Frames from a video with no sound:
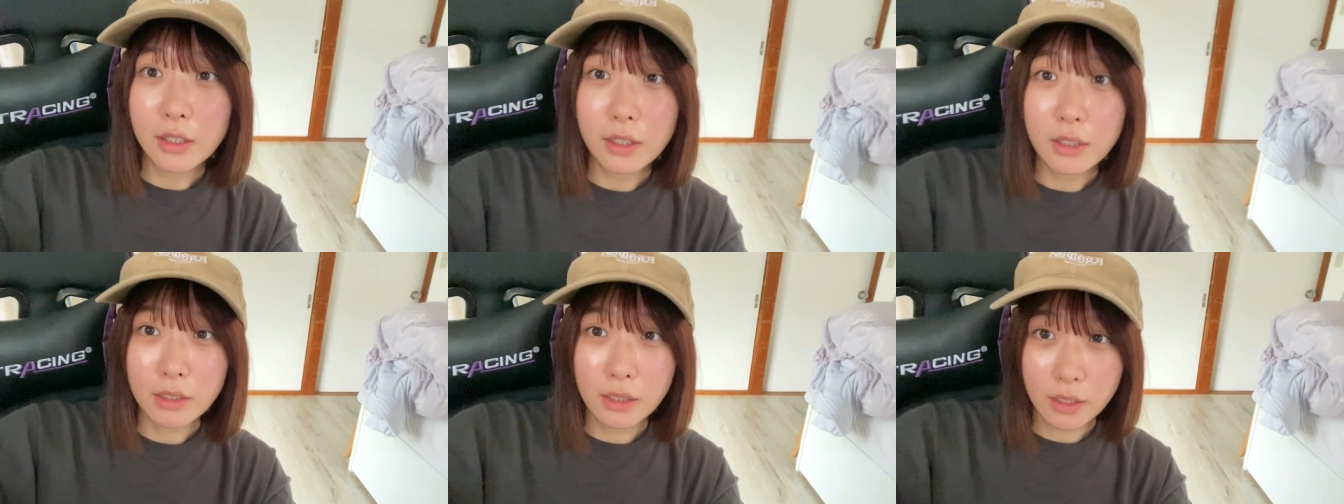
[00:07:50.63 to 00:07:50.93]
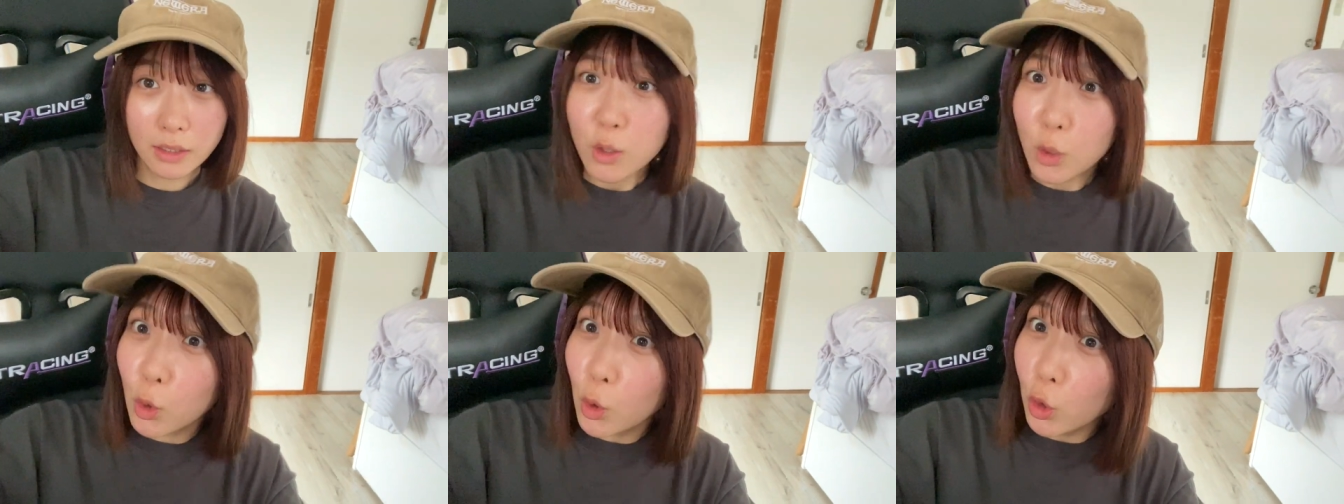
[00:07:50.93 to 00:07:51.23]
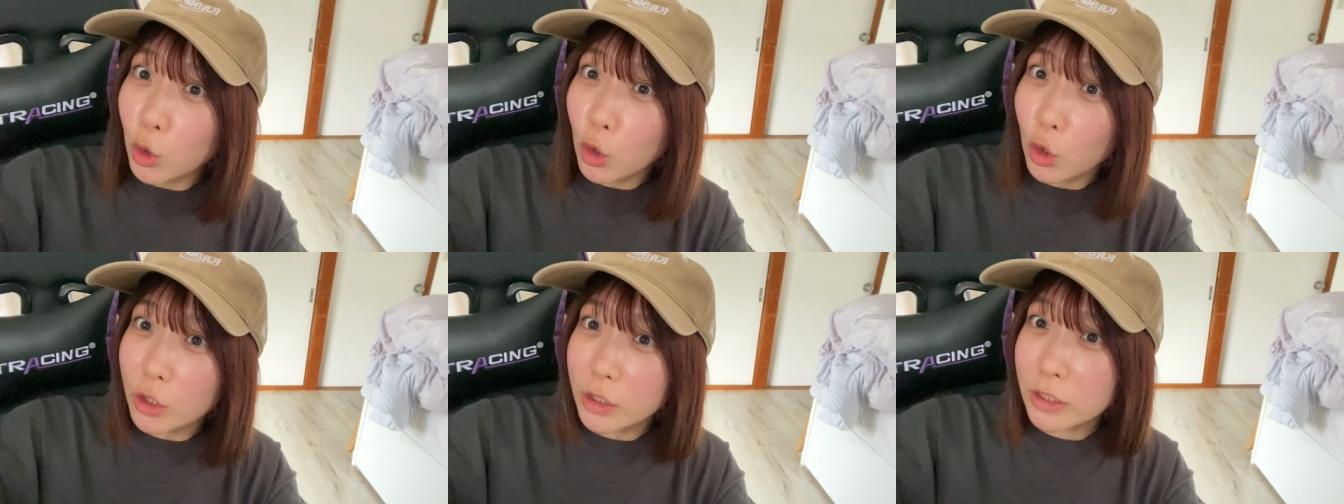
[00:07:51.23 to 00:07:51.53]
えて行
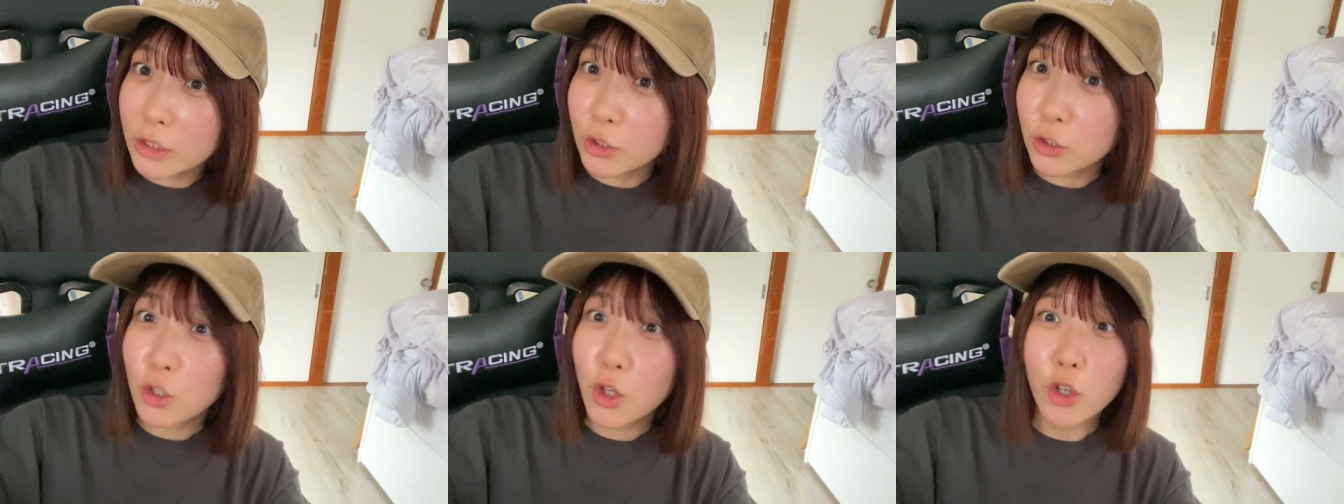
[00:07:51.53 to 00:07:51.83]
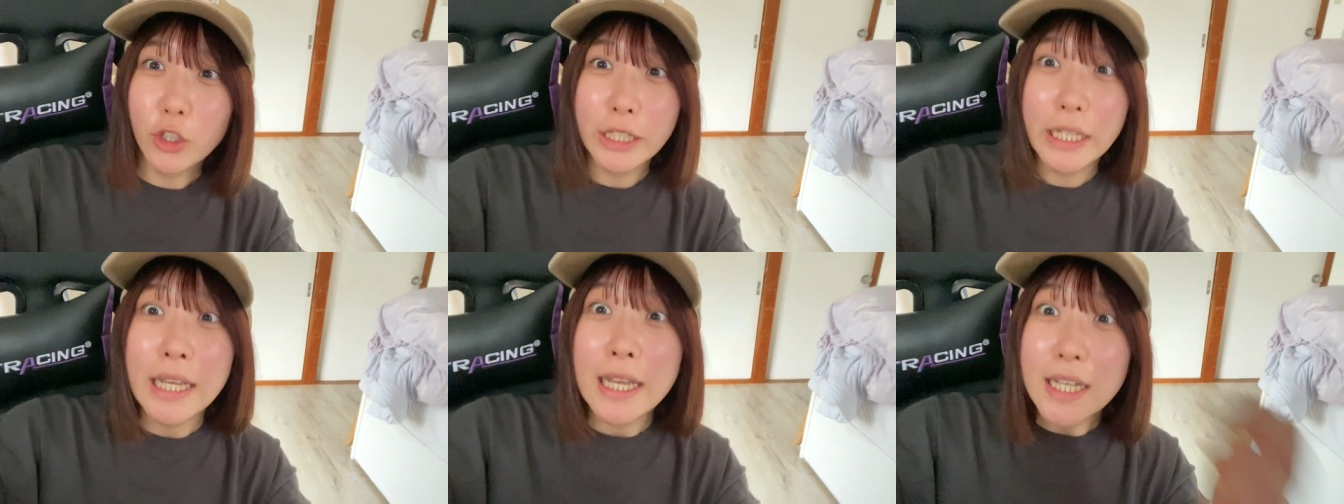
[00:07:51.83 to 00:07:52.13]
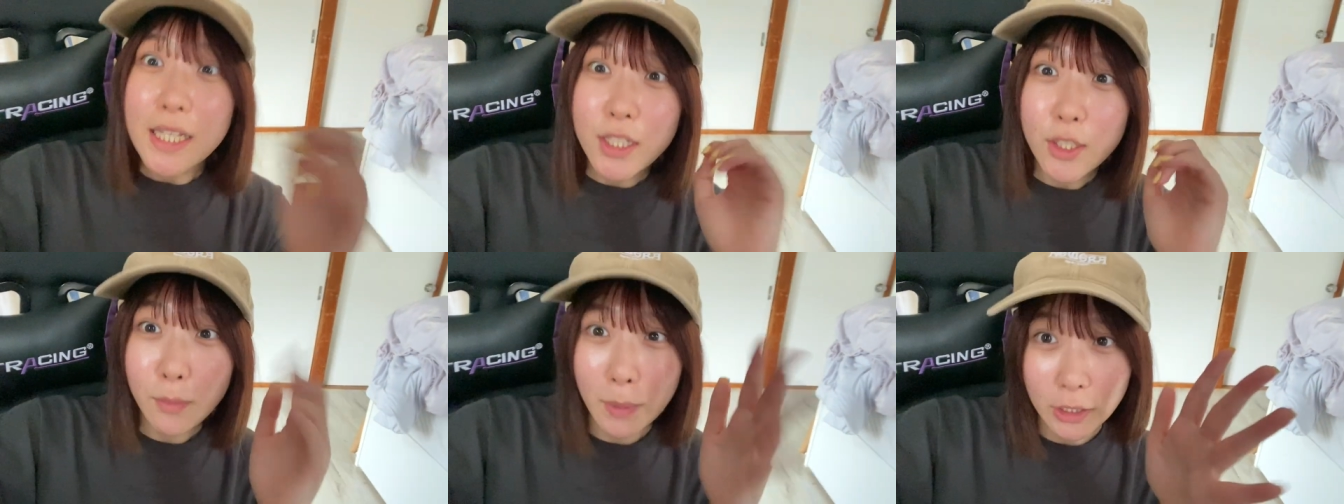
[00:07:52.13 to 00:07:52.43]
動するように
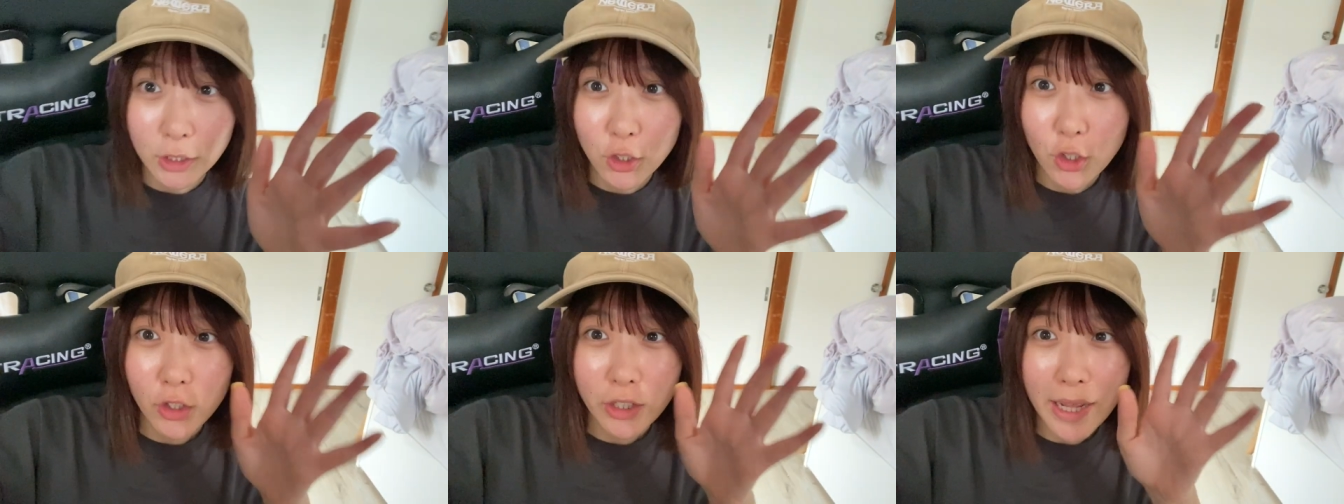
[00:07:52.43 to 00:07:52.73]
しましょう